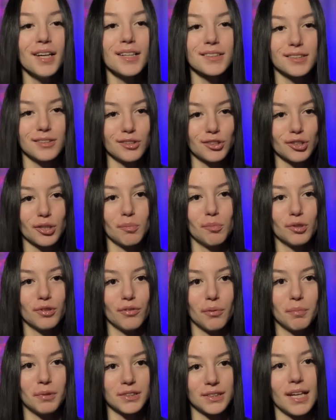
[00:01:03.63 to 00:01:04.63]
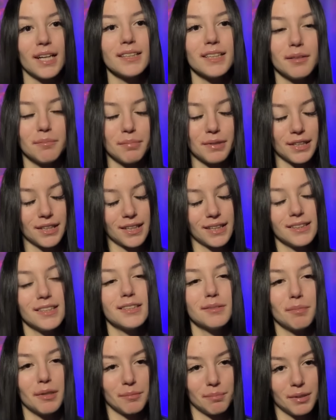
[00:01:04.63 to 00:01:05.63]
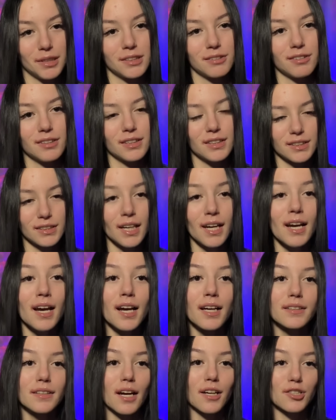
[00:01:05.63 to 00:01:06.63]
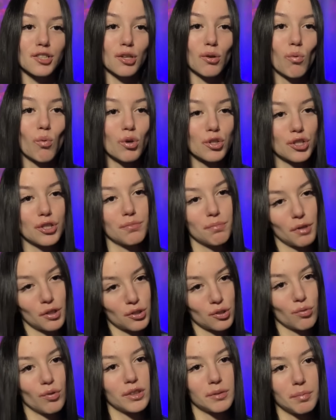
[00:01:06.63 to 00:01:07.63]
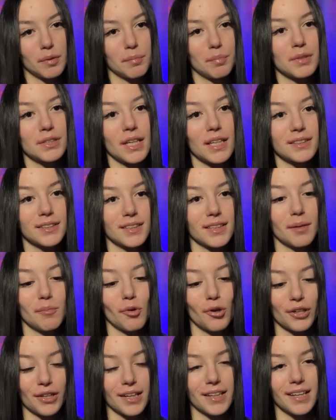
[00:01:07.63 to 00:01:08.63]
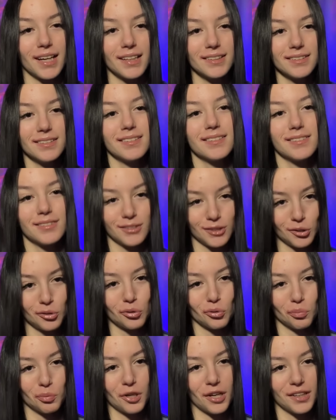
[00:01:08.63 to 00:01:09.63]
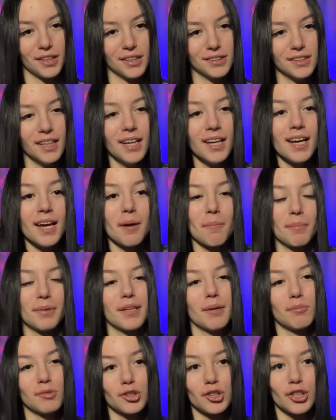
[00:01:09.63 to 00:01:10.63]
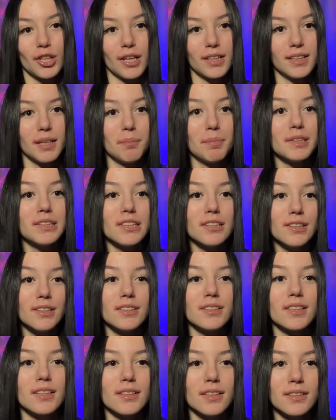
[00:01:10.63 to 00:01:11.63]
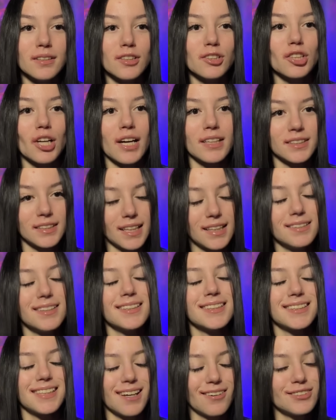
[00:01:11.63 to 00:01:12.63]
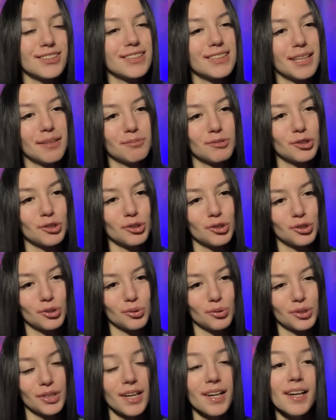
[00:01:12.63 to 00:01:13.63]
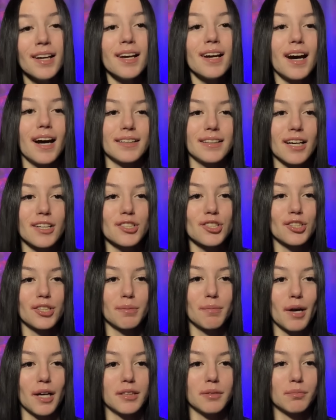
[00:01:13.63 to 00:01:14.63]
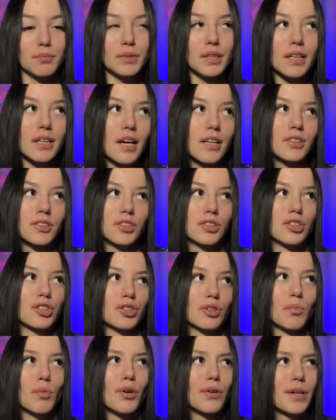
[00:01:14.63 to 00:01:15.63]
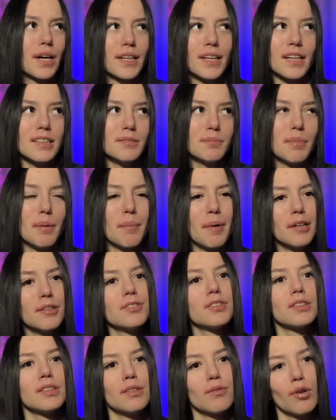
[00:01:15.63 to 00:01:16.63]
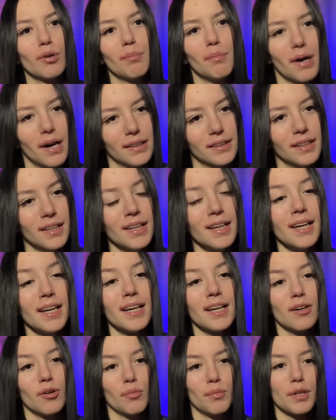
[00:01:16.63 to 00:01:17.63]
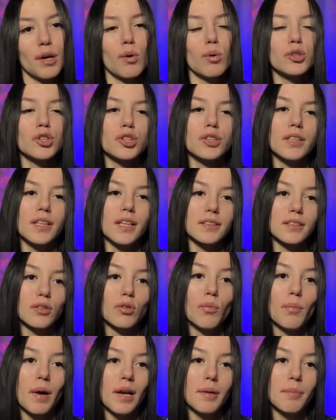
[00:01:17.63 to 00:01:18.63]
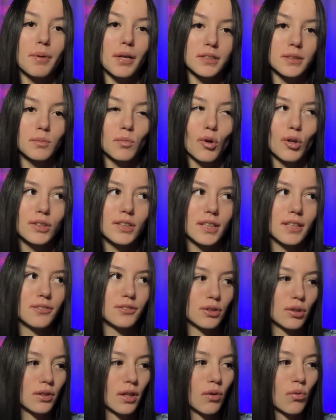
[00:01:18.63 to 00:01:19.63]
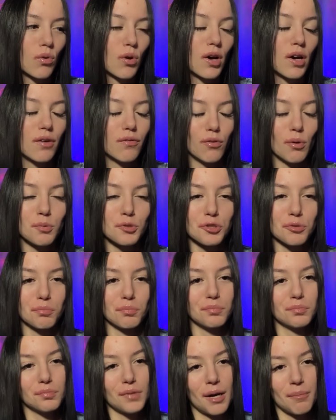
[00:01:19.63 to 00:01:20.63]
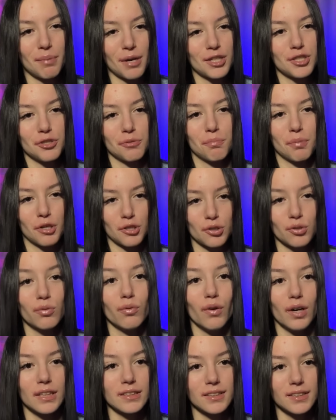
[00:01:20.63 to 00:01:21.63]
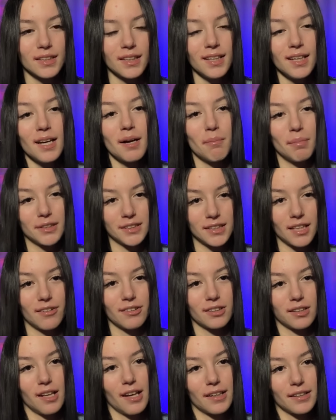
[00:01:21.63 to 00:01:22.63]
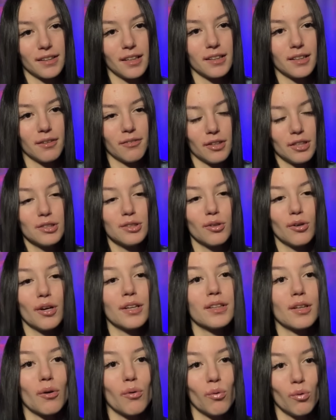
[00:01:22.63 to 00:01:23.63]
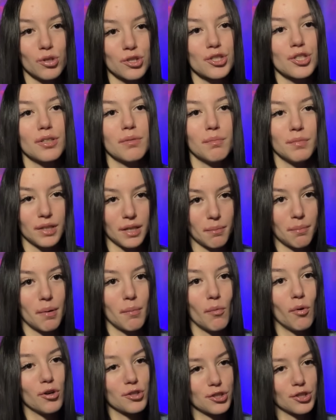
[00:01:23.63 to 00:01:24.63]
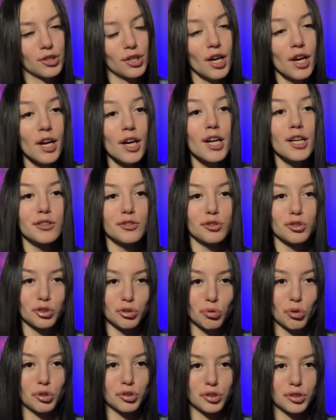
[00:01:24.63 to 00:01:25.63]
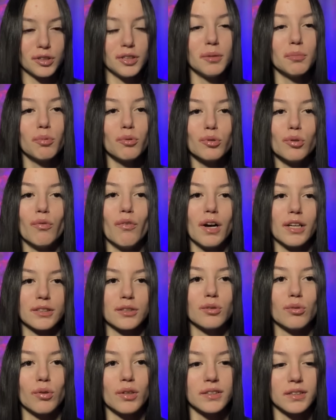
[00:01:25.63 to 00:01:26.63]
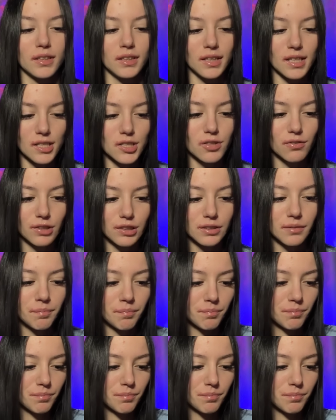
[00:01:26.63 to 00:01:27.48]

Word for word: Ссылочка будет в описании, переходите, подписывайтесь. Также очень прошу вас подписаться на мой канал, YouTube-канал, потому что до 50 тысяч осталось совсем чуть-чуть. А также, ребят, мне кажется, что мой канал попал в теневой бан. У меня очень резко упали просмотры и все такое. В общем, опять же, прошу вас поставить лайк на это видео, это очень мне поможет. Ну что ж, не буду вас долго задерживать,